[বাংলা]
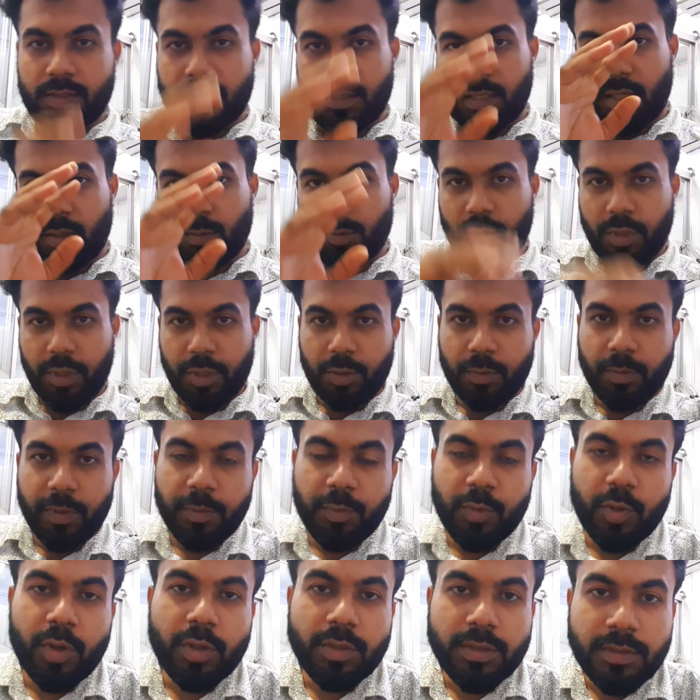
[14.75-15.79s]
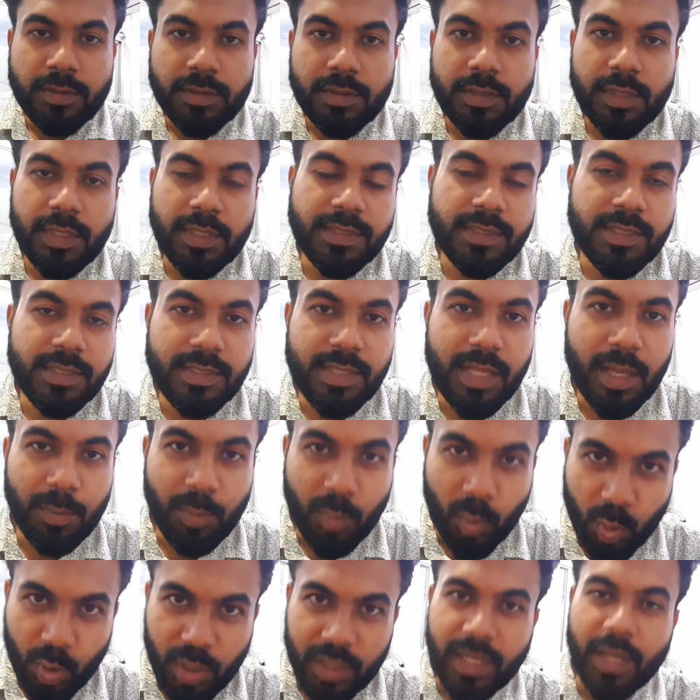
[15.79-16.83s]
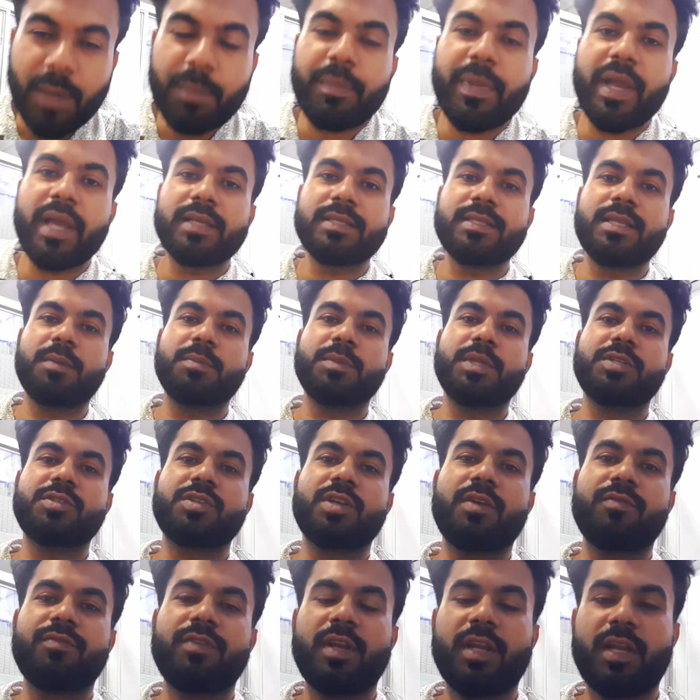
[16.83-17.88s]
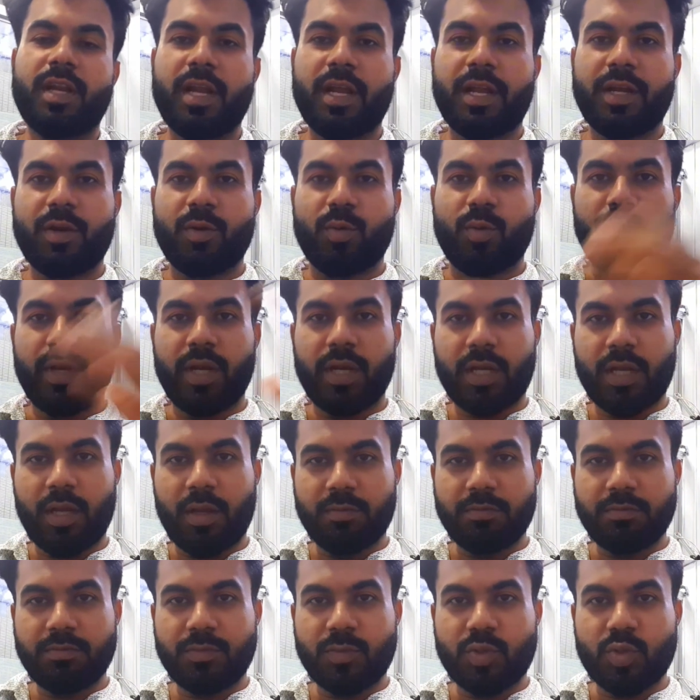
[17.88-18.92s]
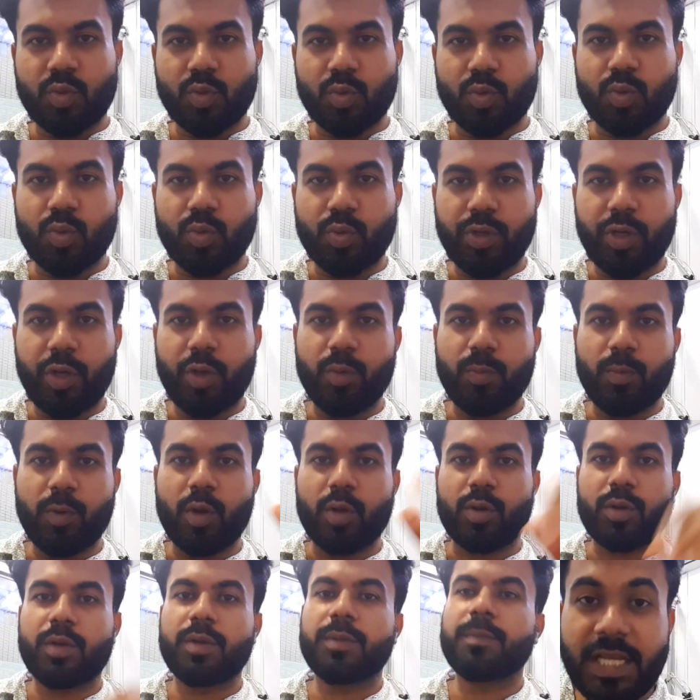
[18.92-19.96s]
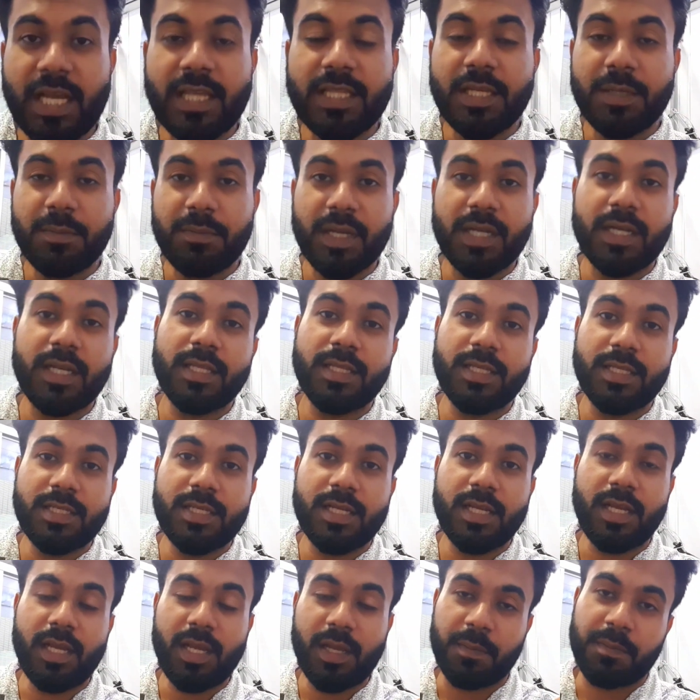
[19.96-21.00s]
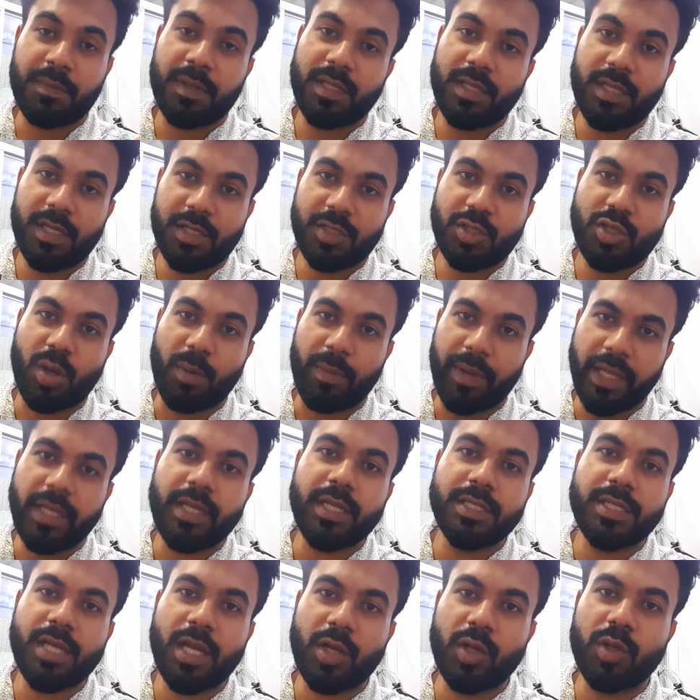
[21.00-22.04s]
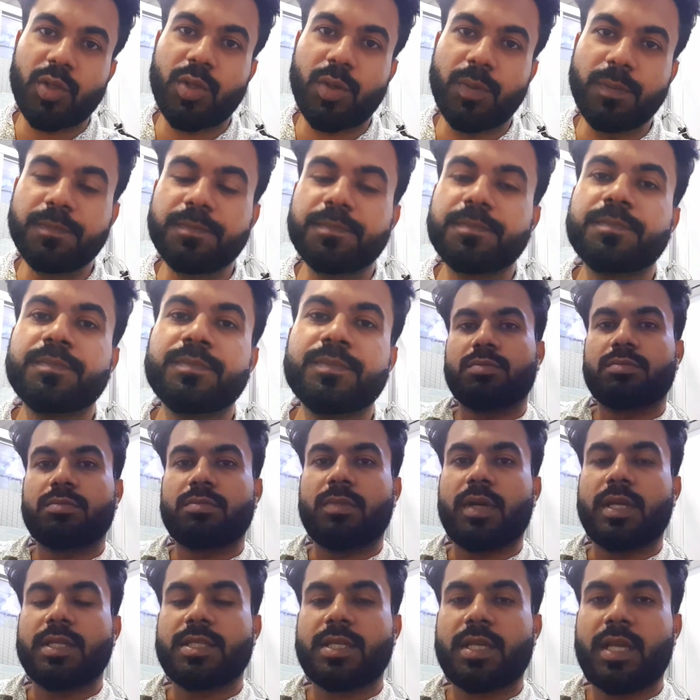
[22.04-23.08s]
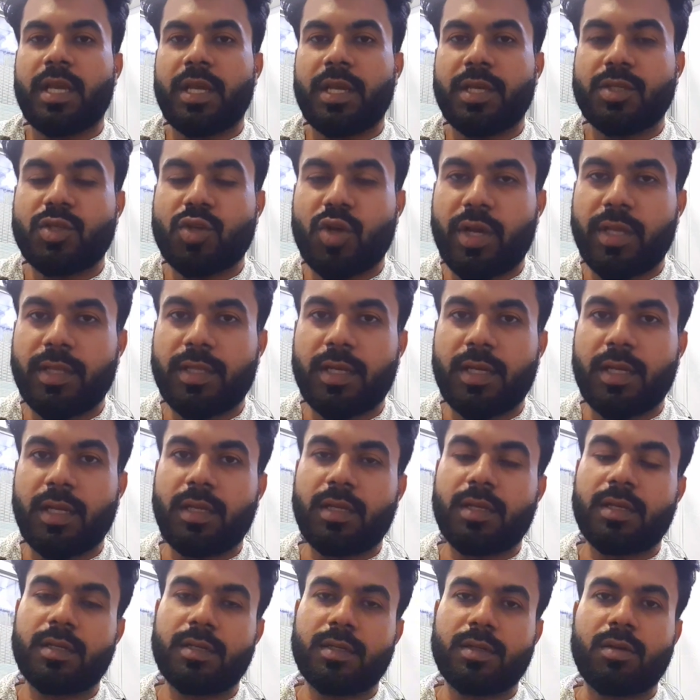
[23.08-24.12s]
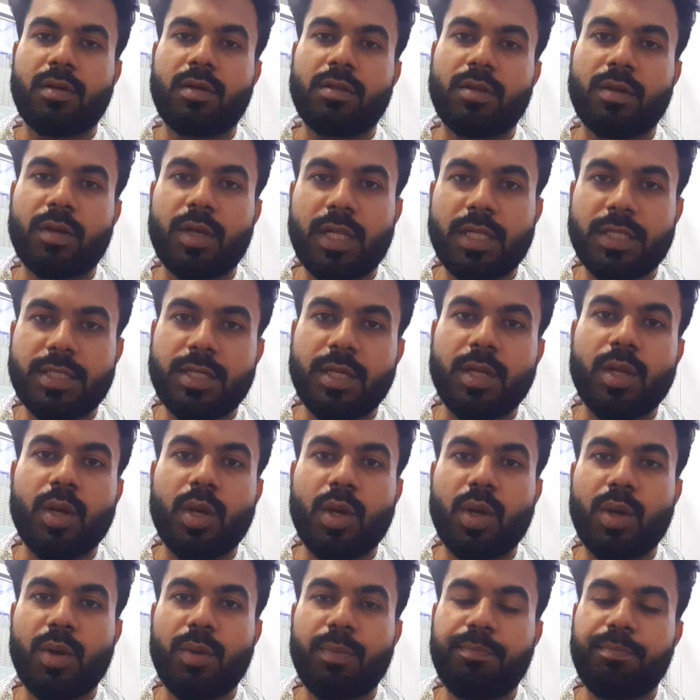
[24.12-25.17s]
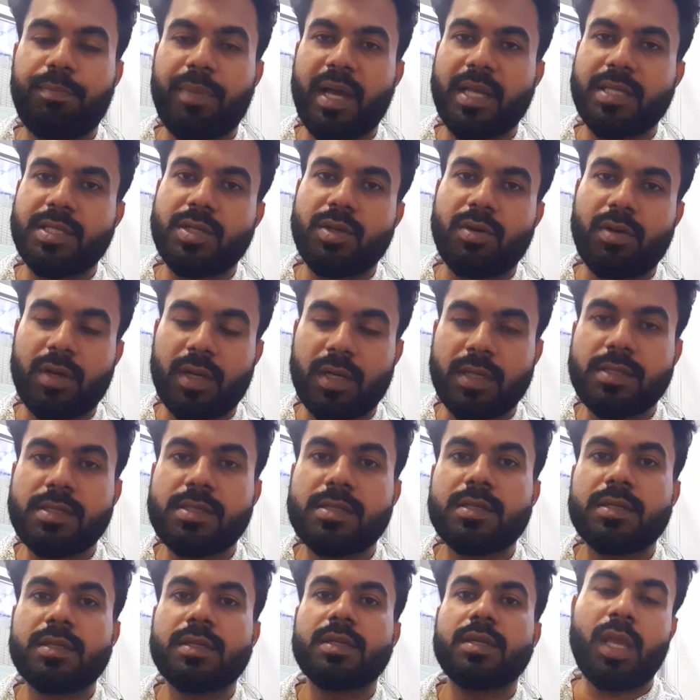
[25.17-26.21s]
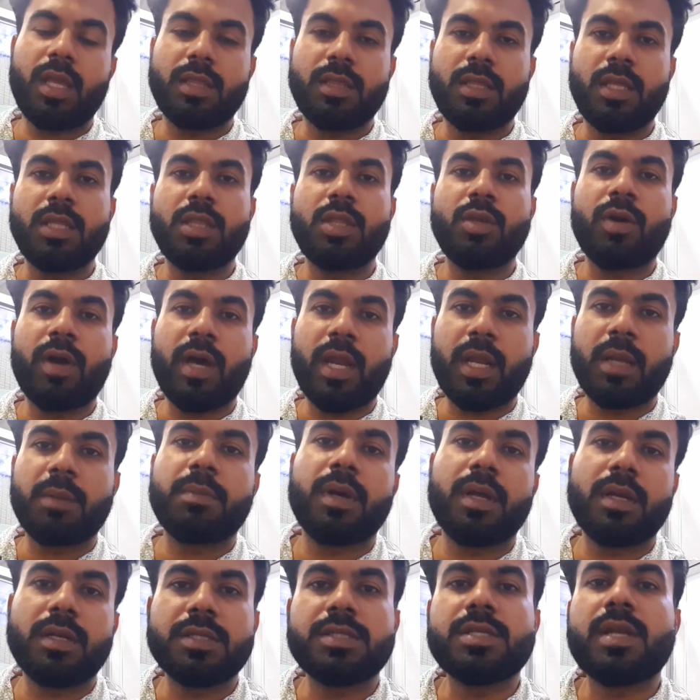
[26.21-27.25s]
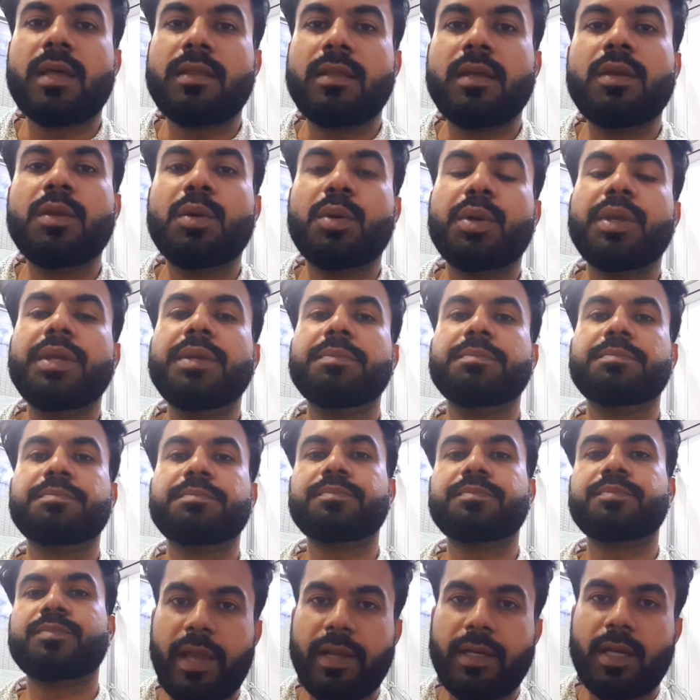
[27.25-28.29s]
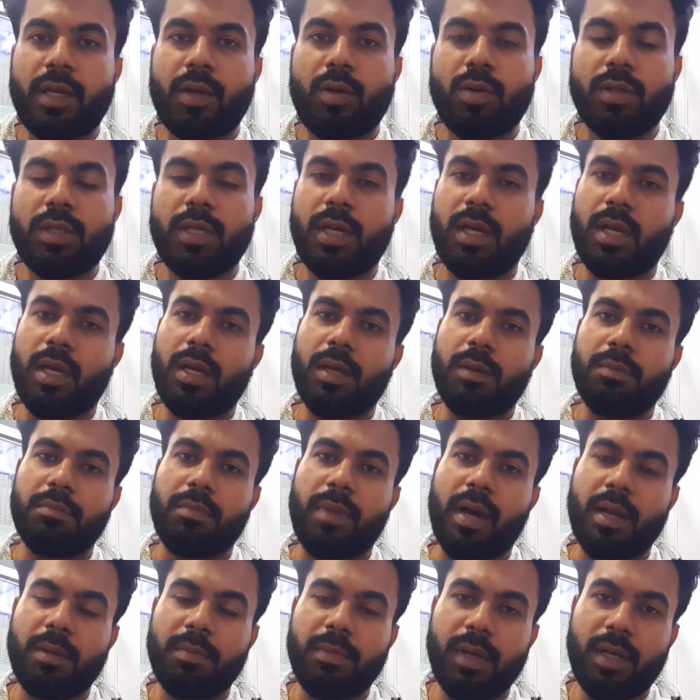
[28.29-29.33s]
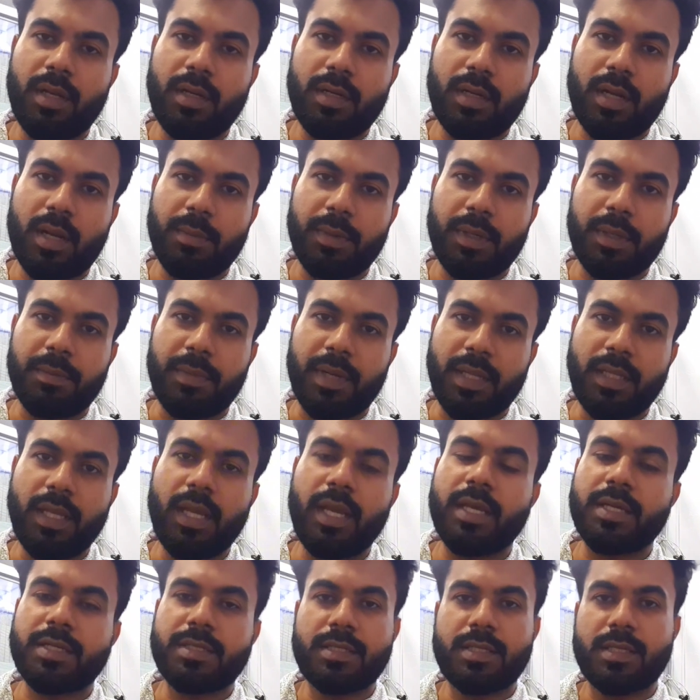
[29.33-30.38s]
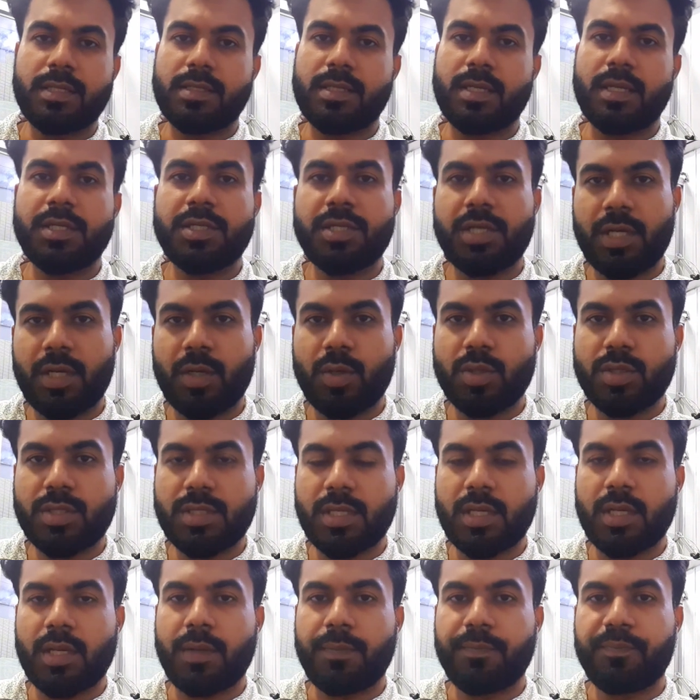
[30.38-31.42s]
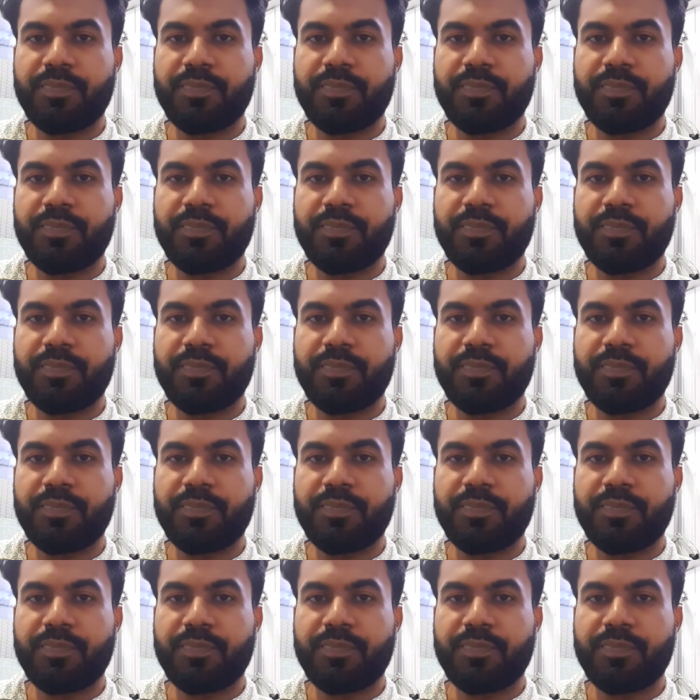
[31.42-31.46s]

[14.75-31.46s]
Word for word: সালামু আলাইকুম এভরিওয়ান দিস ইস স্যাম ওয়েলকাম ব্যাক ফ্যাম দ্য ট্রাভেলার অ্যান্ড ওয়েলকাম টু নিউ ব্লগ স্বাধীন বাংলাদেশে আপনাদের সবাইকে স্বাগতম আজকে ছয় তারিখ গতকাল ছিল পাঁচই আগস্ট দ্বিতীয় আরেকবার স্বাধীন হই একটা কথা বারবার আমার মাথায় আসতেছে সেটা হচ্ছে